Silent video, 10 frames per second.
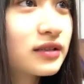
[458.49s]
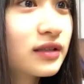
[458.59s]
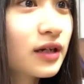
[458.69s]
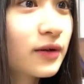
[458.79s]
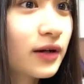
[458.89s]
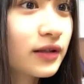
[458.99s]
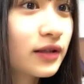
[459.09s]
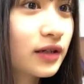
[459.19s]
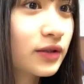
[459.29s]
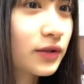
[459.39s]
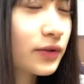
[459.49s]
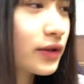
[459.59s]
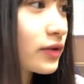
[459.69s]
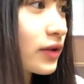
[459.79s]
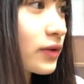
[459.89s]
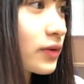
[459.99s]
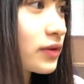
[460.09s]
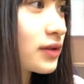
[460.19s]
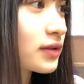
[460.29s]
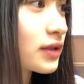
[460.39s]
なんかわかんないけど去年のが残っ
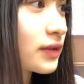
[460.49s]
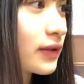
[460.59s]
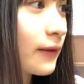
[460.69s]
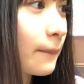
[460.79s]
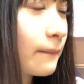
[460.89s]
てるんだよね